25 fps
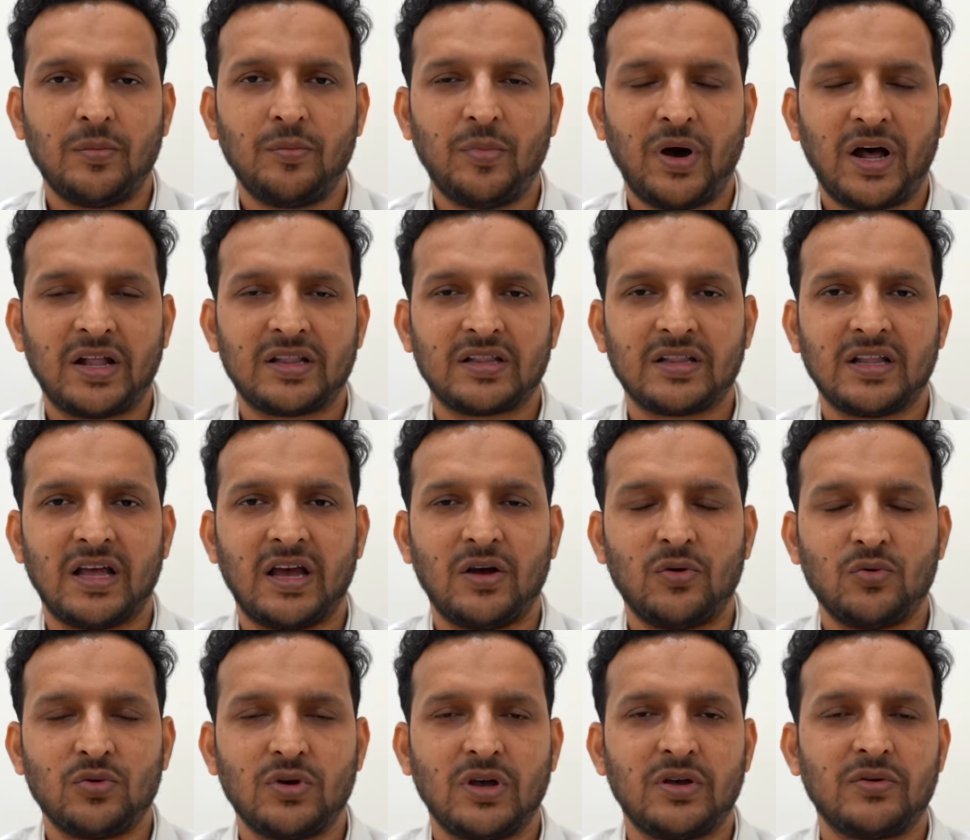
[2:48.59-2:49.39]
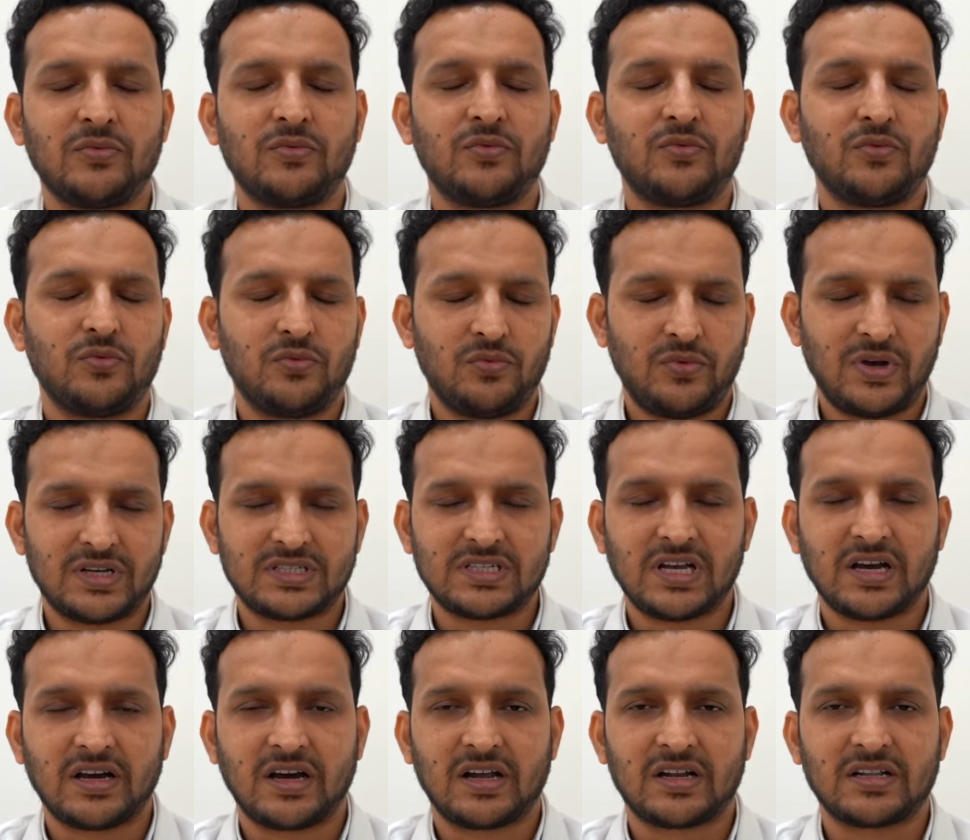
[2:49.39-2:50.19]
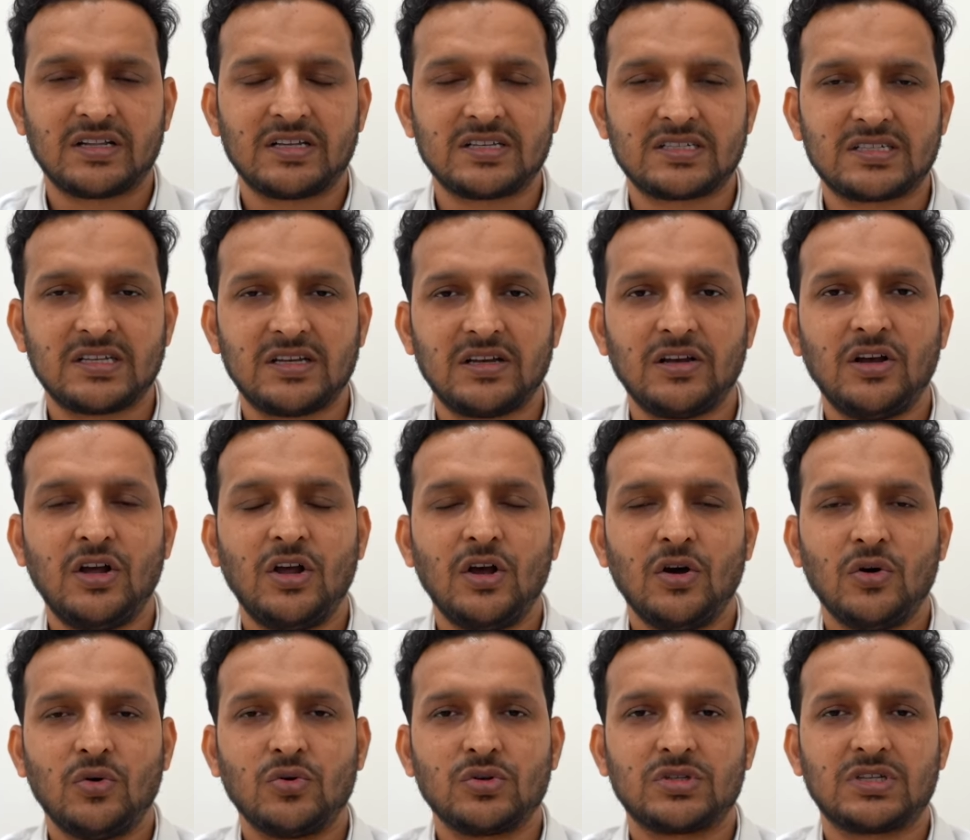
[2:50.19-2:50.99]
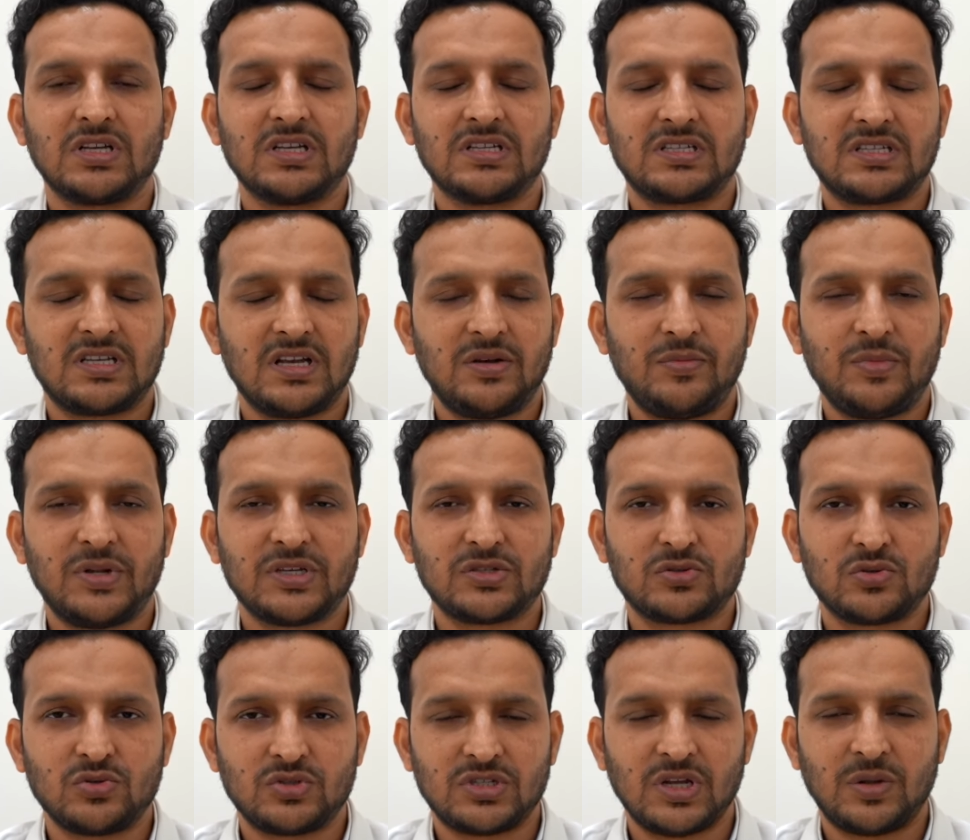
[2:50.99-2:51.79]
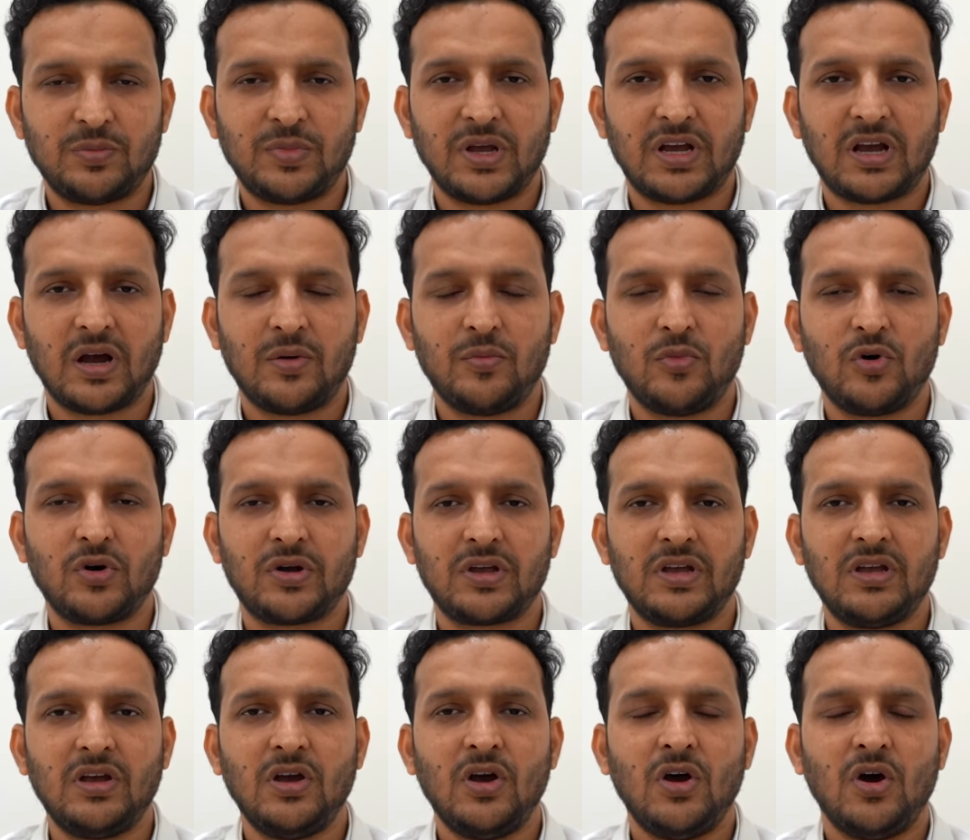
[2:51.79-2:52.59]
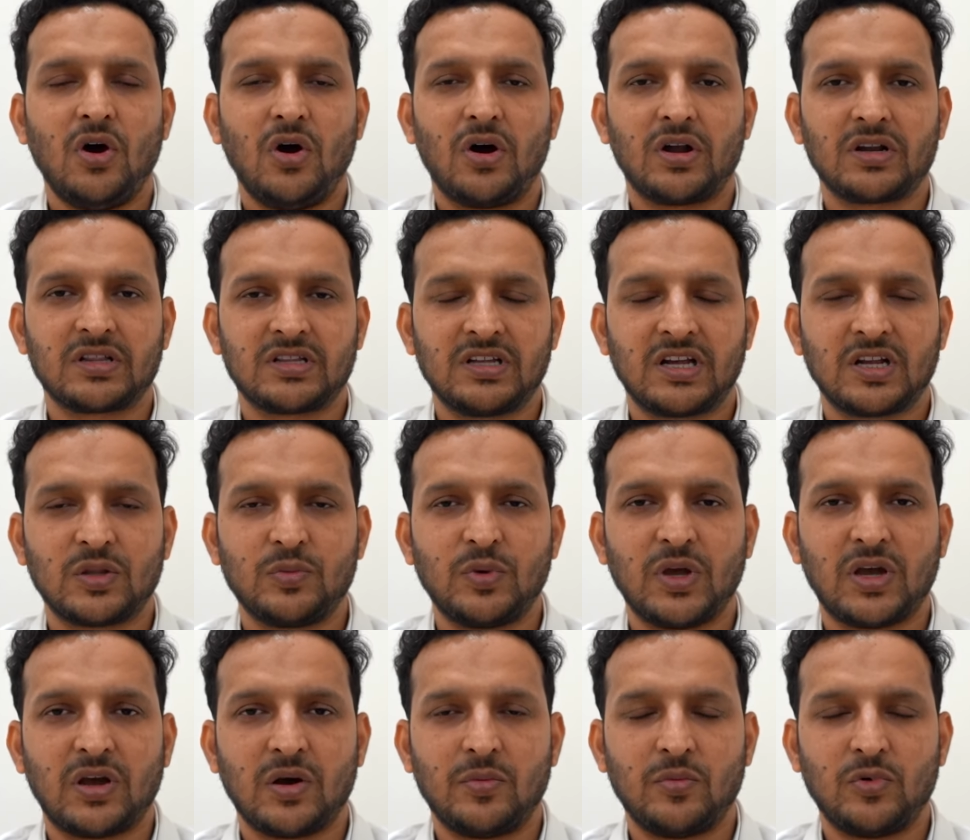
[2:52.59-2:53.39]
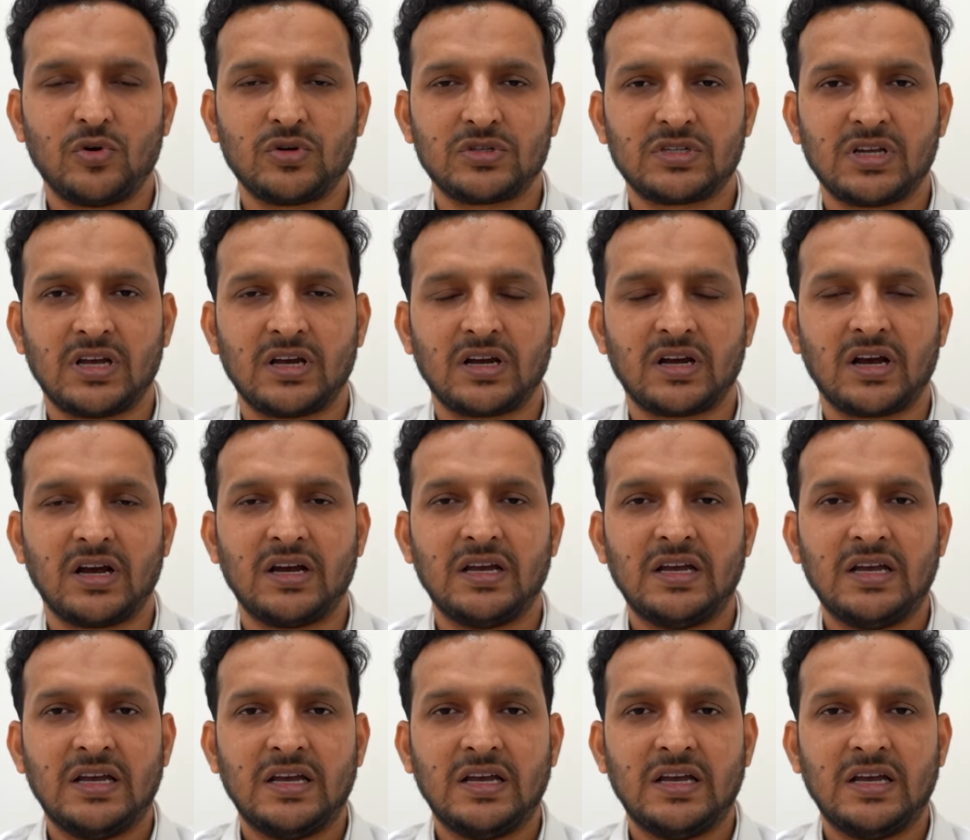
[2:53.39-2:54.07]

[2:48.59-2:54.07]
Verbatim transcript: बांधना है वैसा करने से उस हिस्से में सूजन भी कम होगी और दर्द भी कम हो जाएगा